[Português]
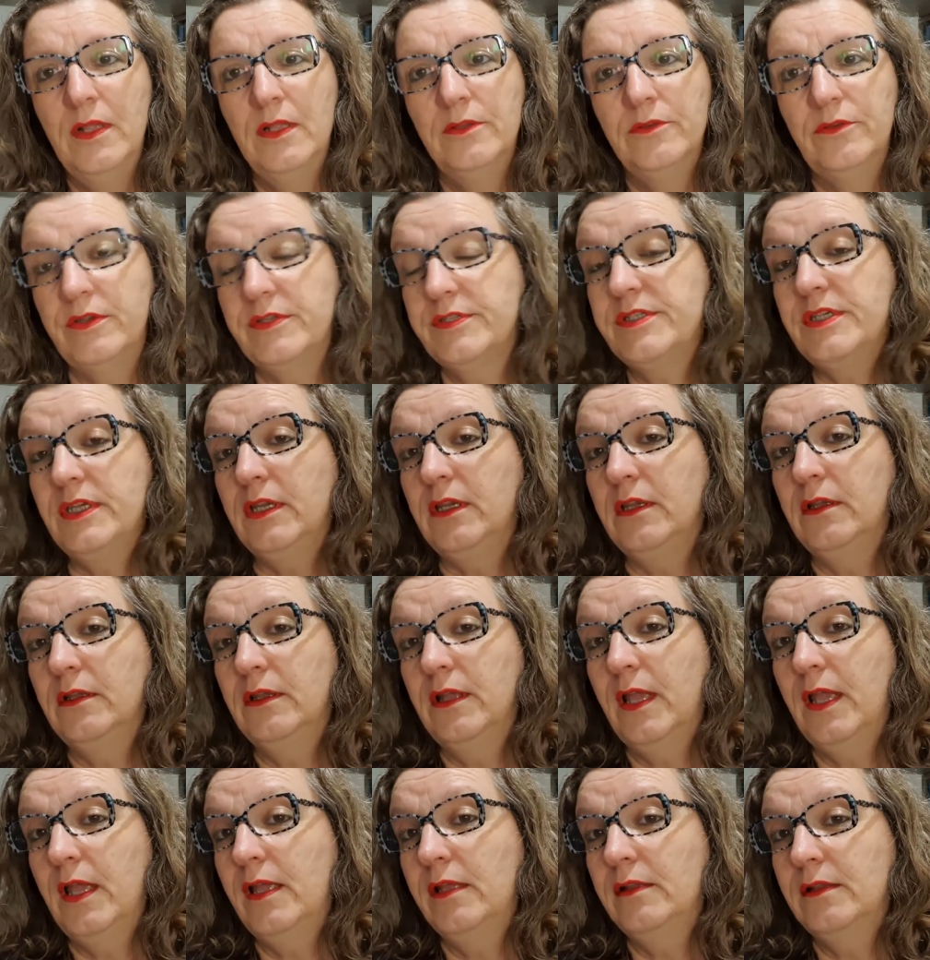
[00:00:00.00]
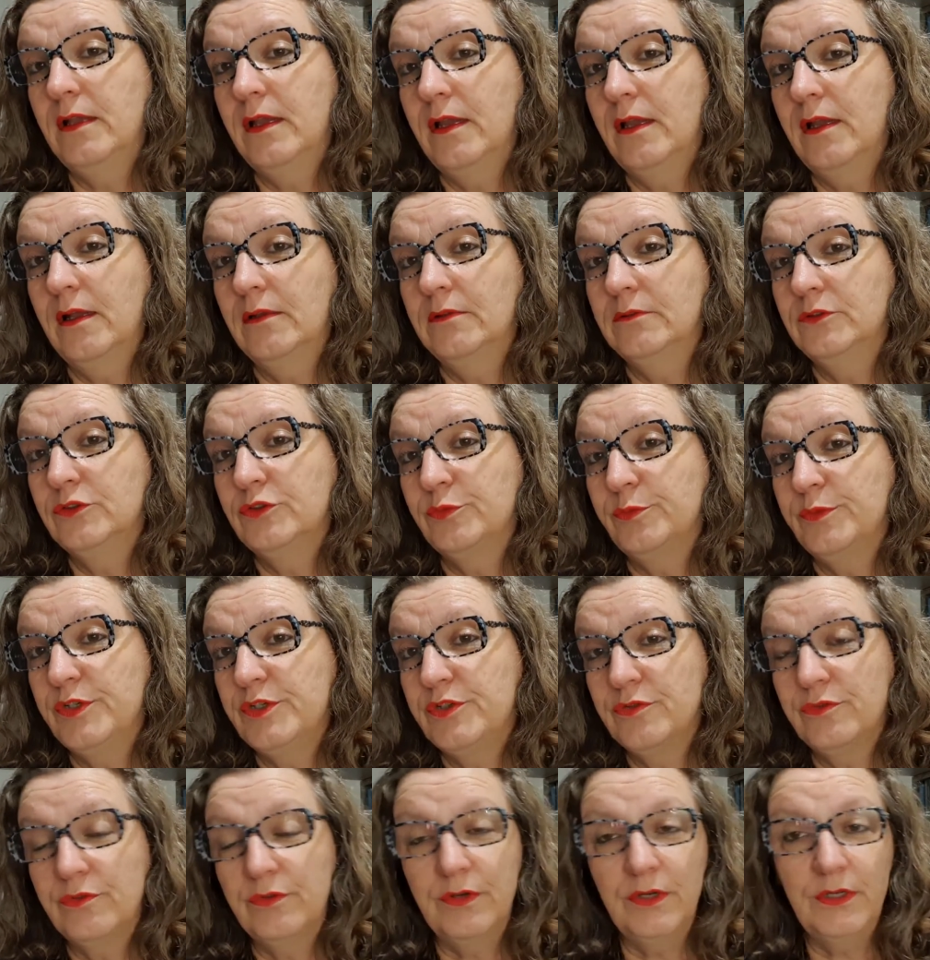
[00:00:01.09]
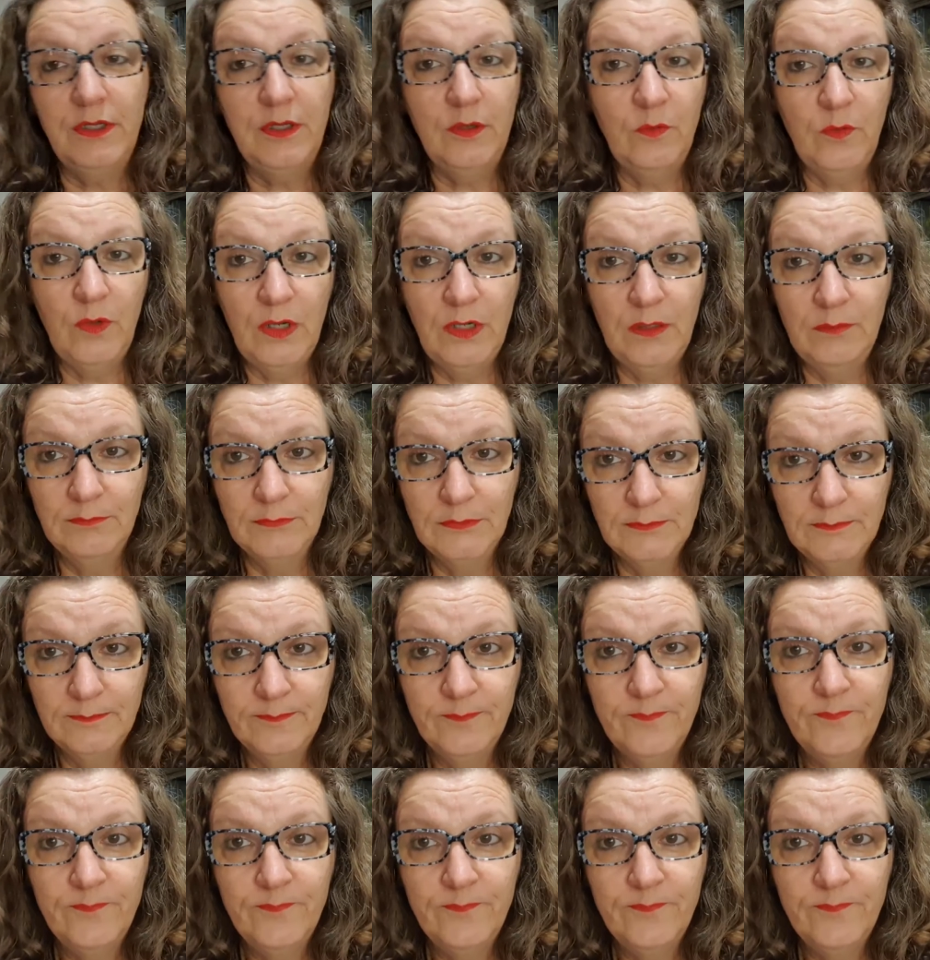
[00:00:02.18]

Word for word: Então, assim, é da, de uma editora que eu amo,